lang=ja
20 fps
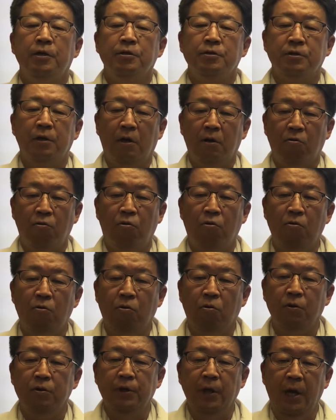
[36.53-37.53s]
さあ、こ
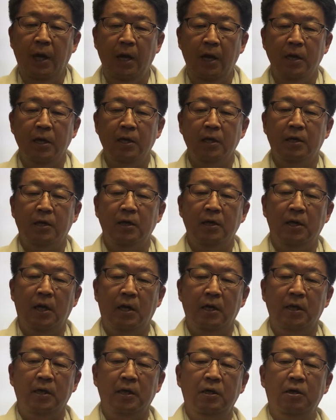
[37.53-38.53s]
こでいき
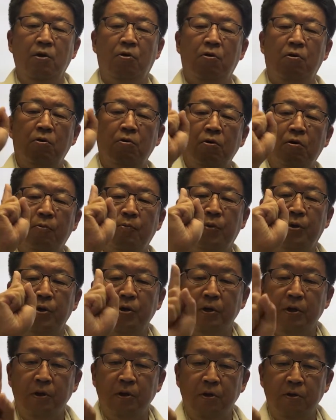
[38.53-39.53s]
なり今日の
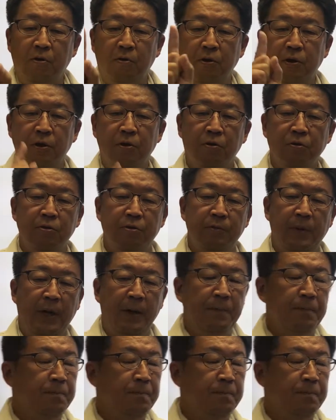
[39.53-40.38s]
ポイント1つ目、